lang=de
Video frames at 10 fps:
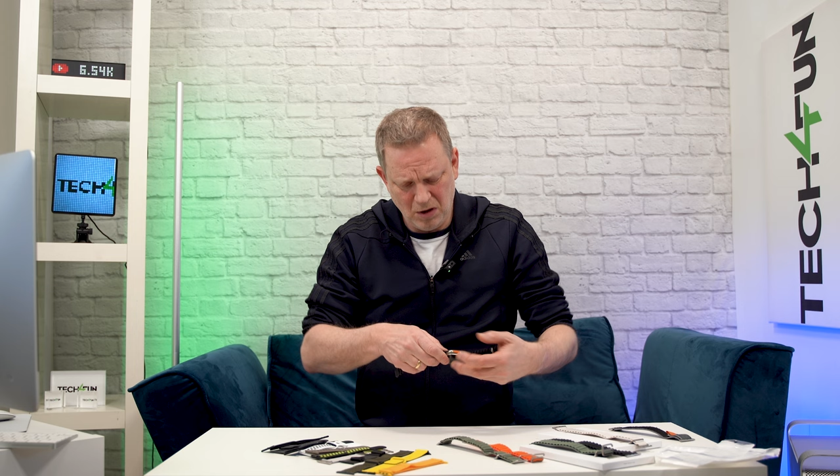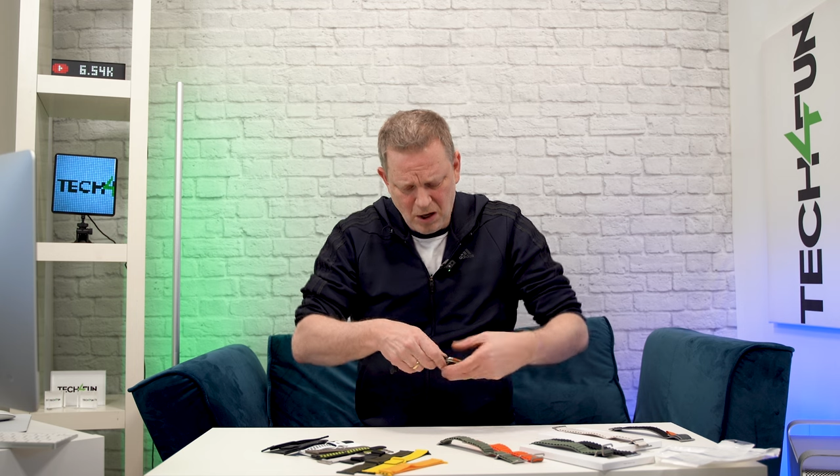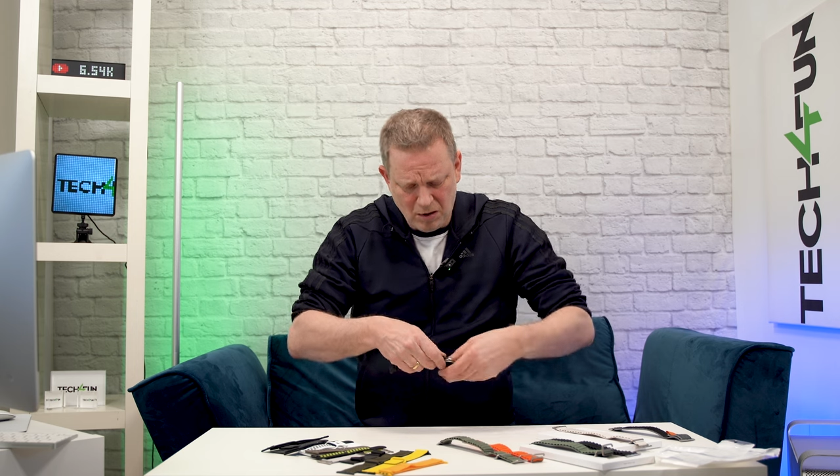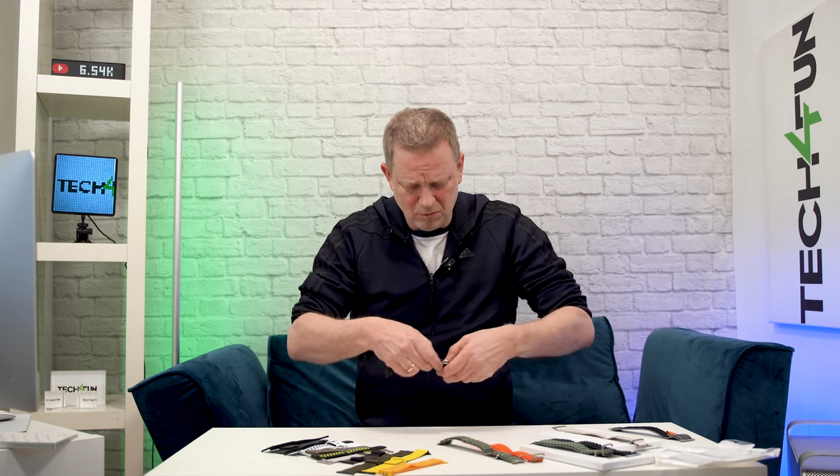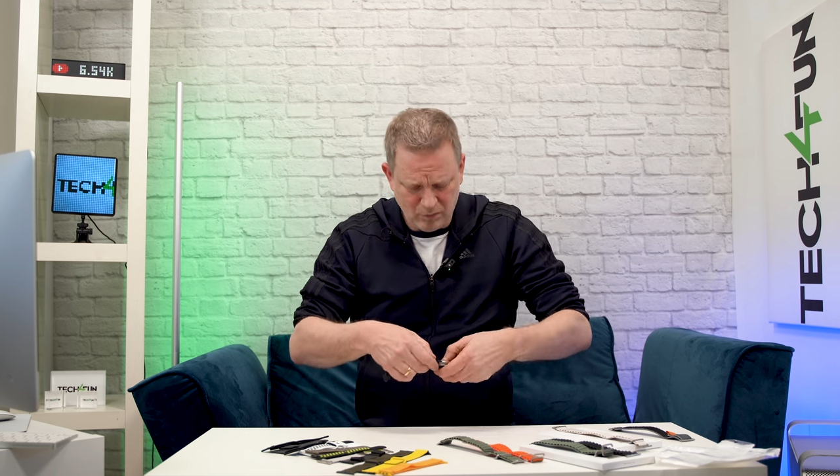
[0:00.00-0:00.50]

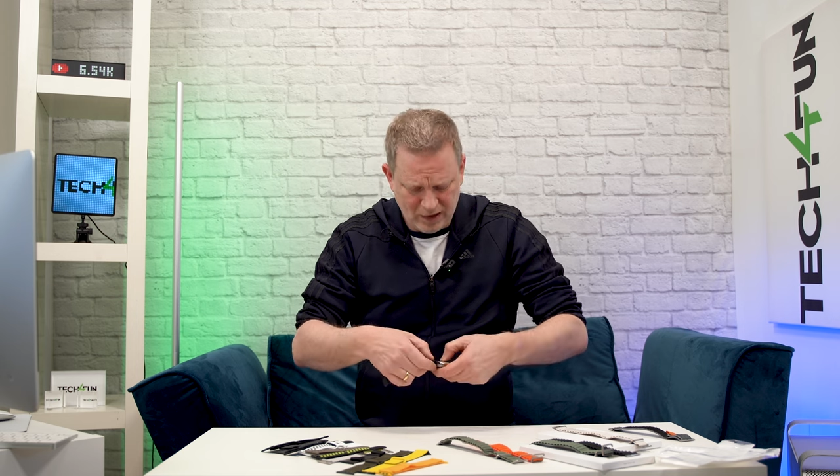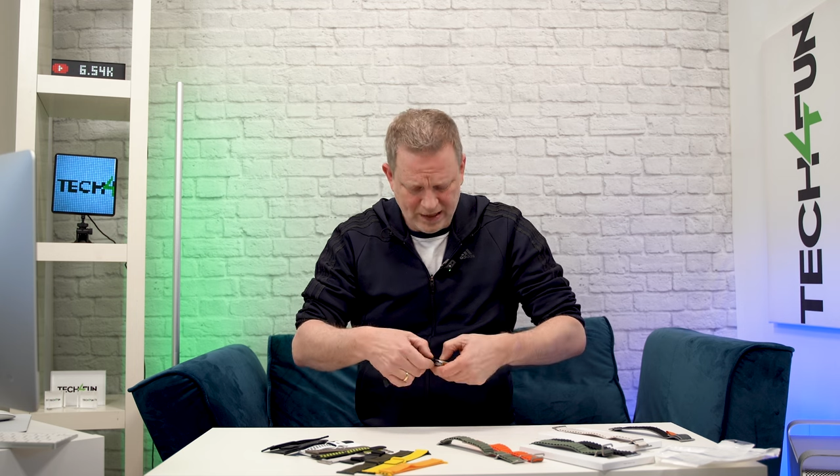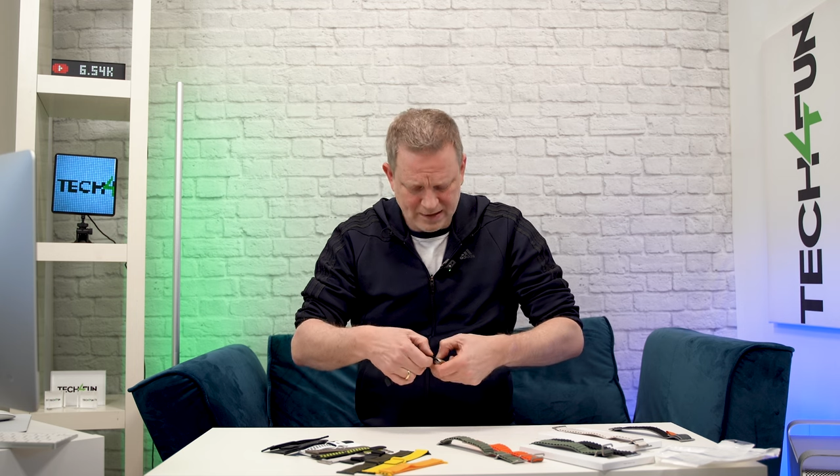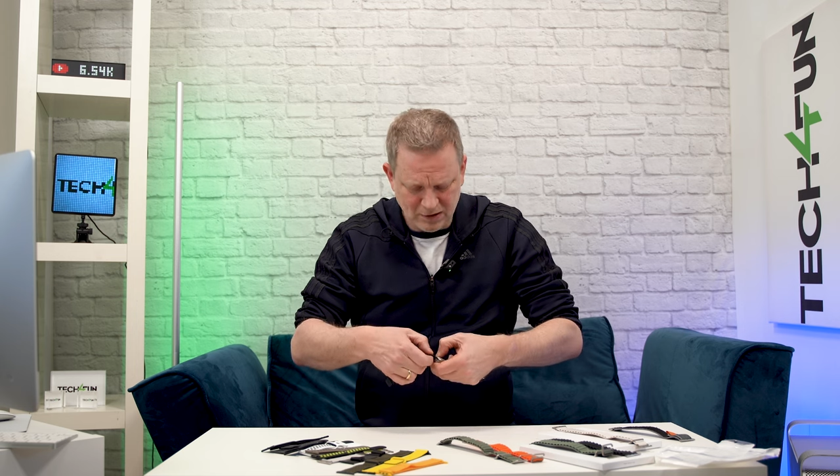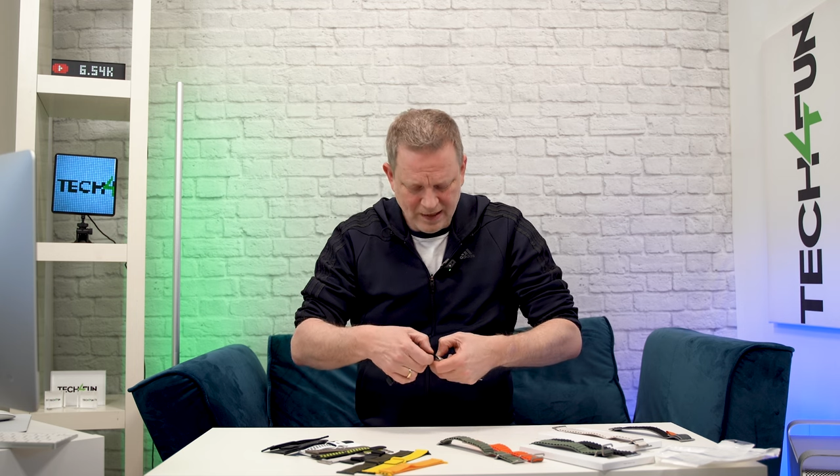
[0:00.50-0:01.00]
Ja,
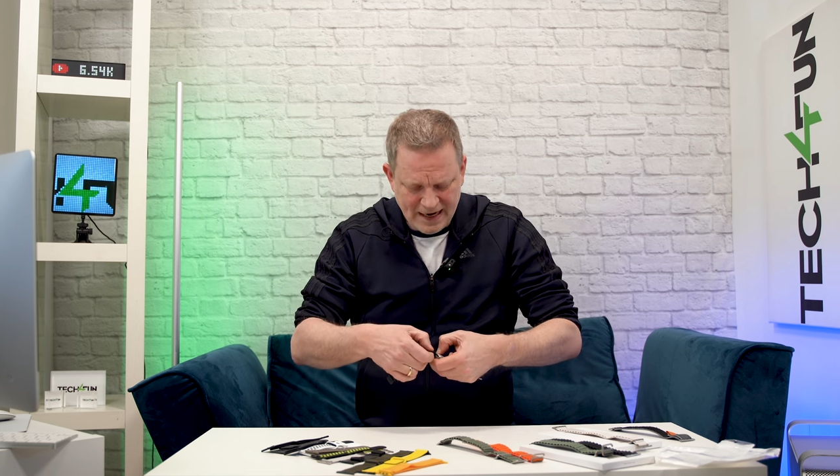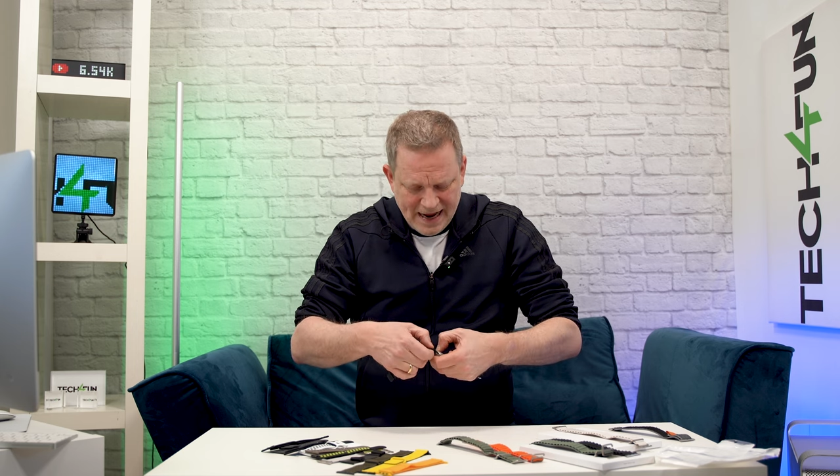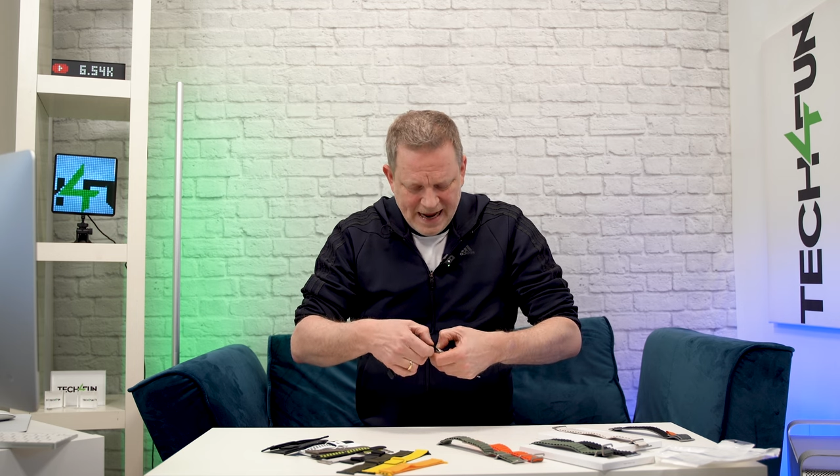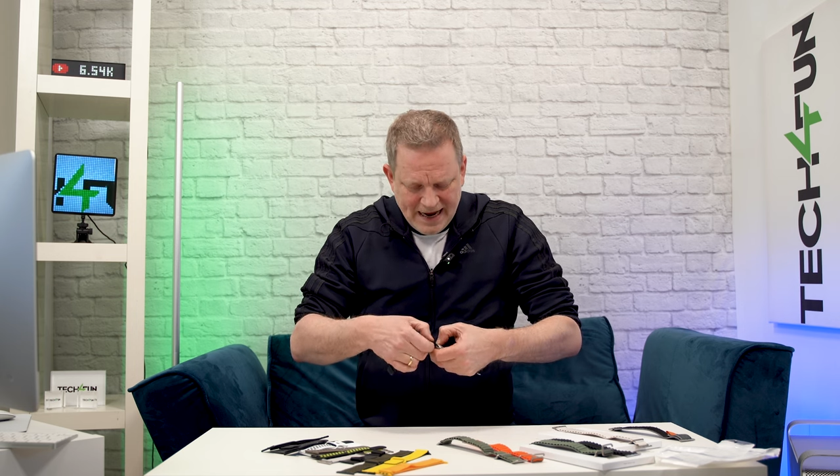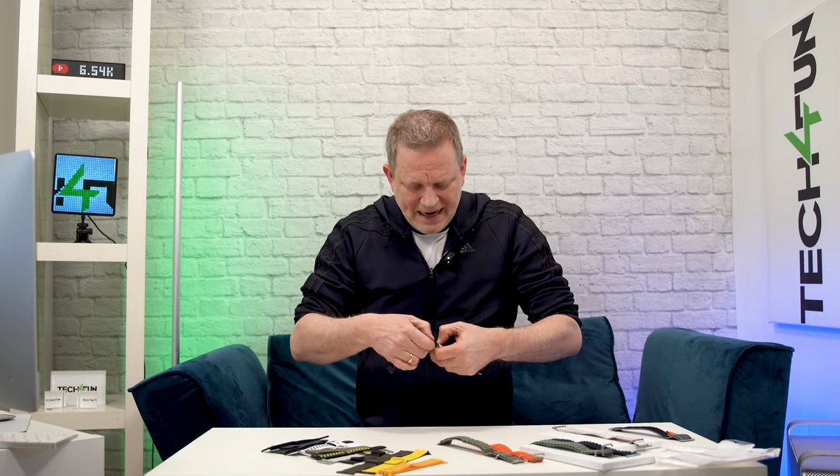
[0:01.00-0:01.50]
also
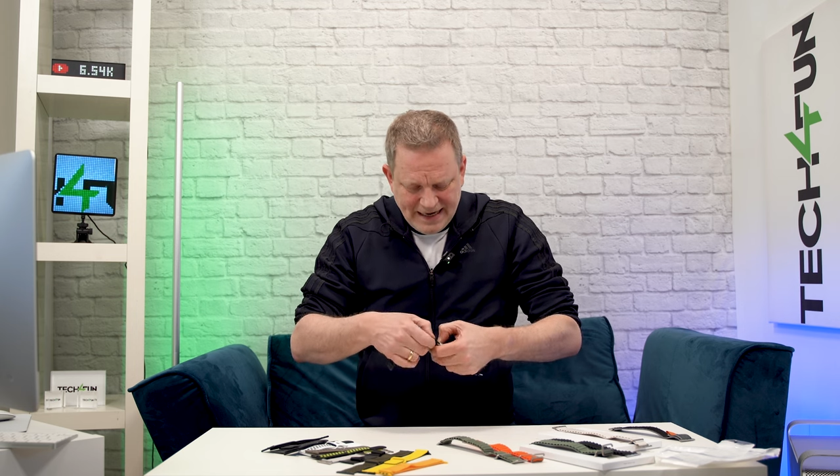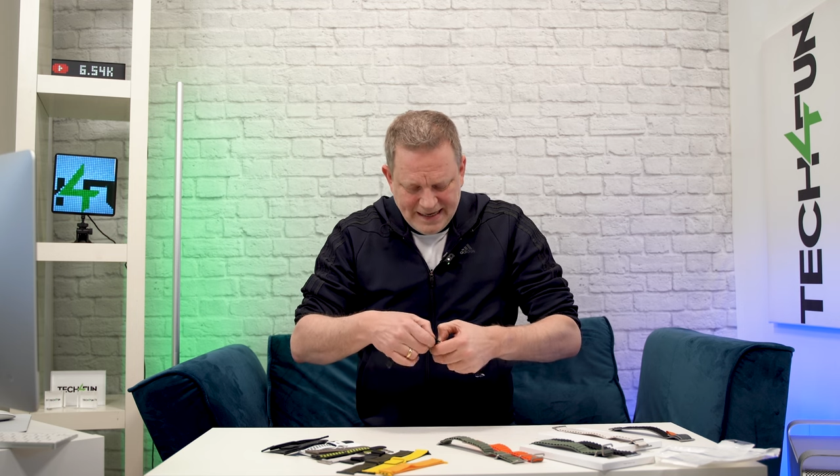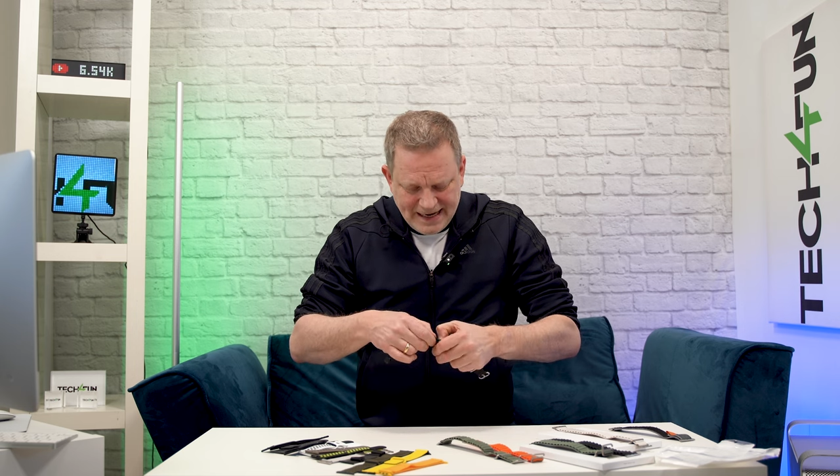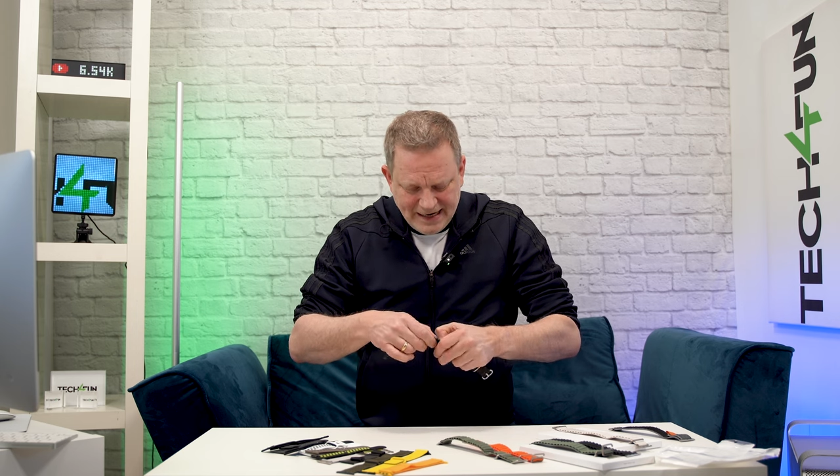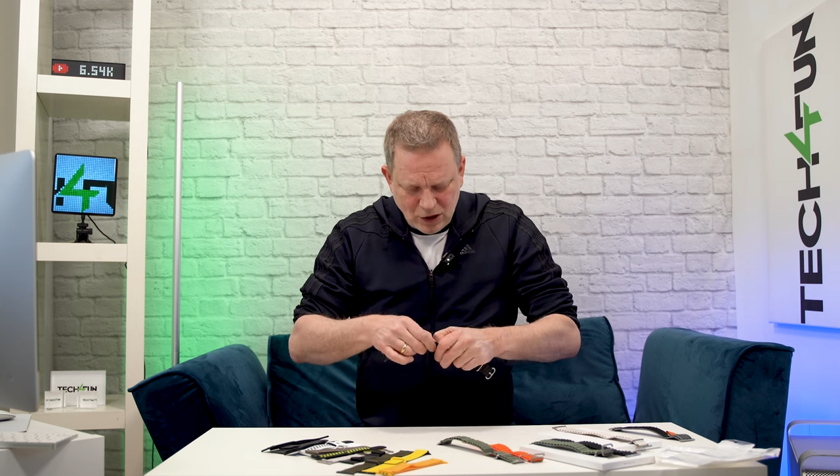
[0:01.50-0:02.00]

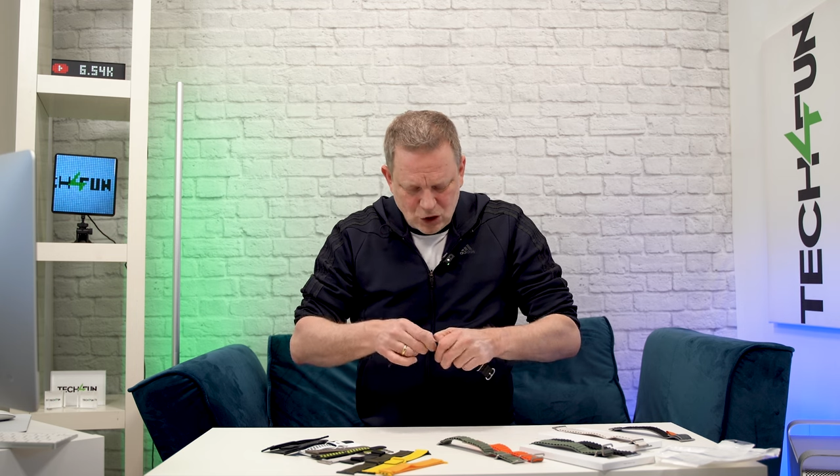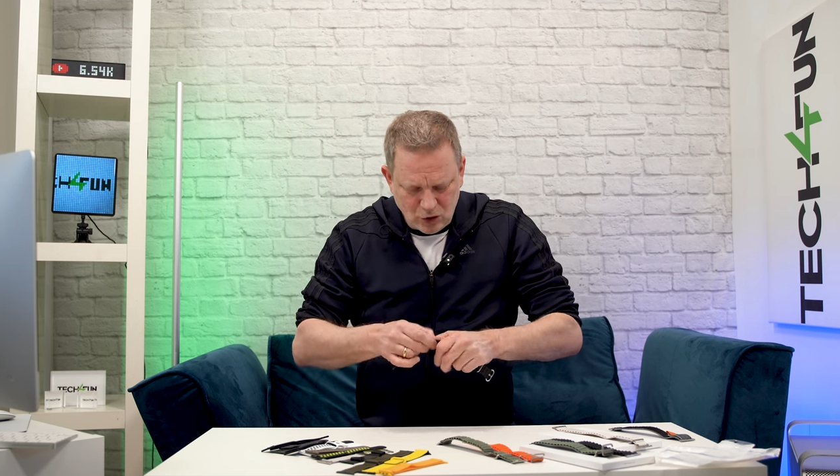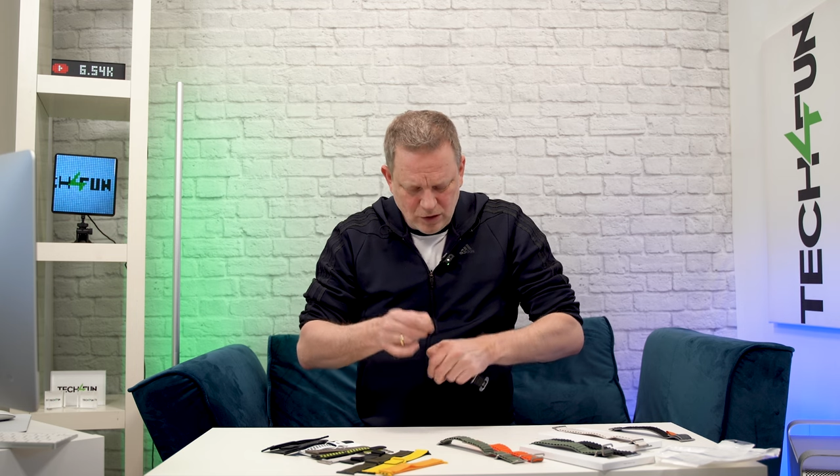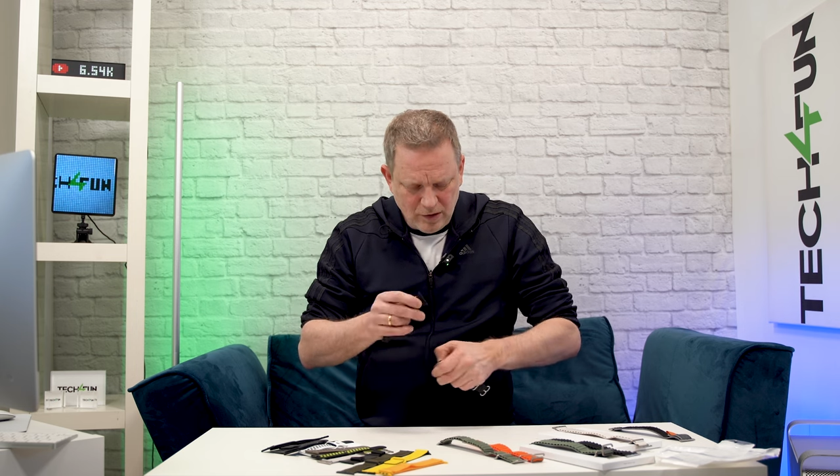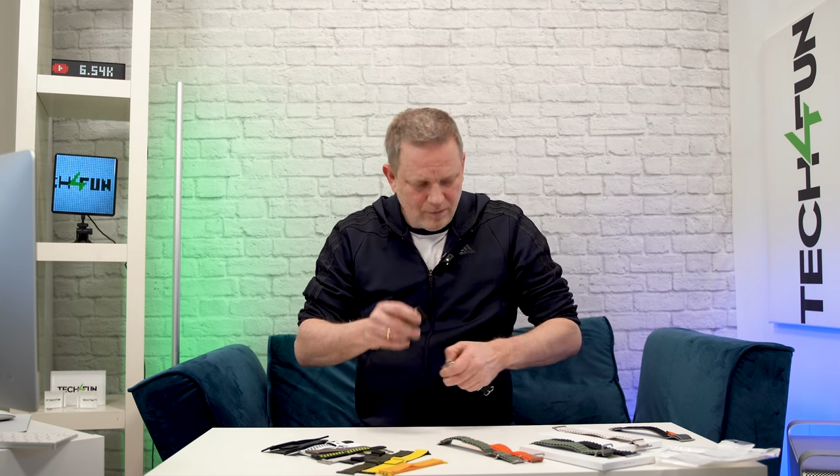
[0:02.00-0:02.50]
ich denke
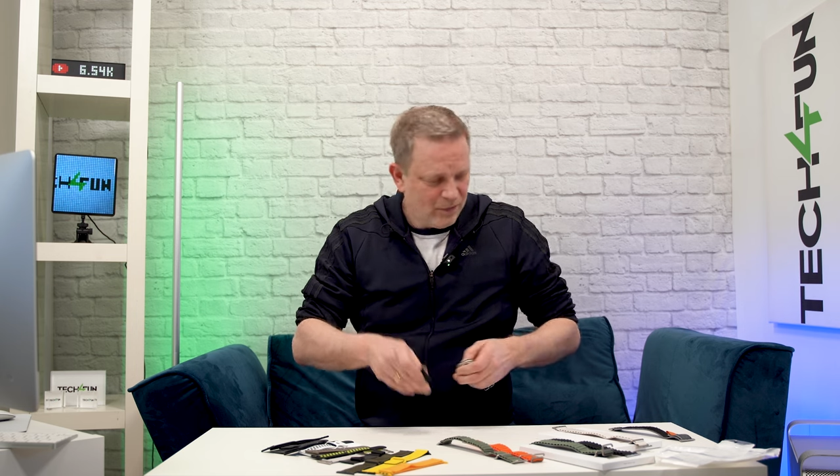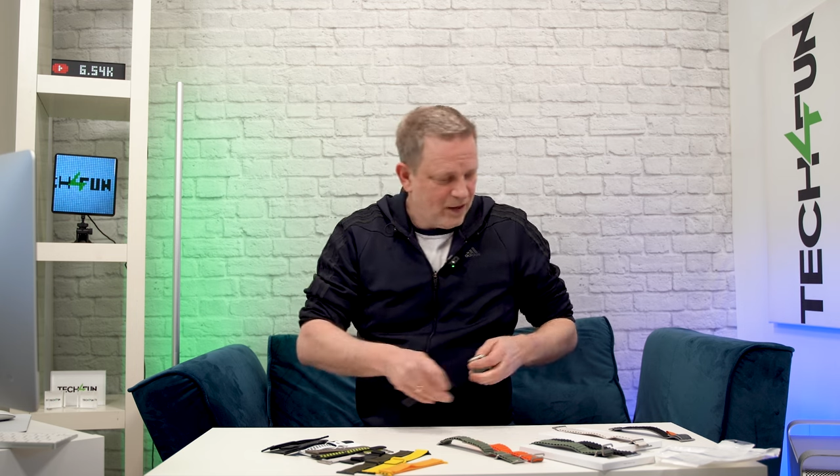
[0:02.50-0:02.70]
schon,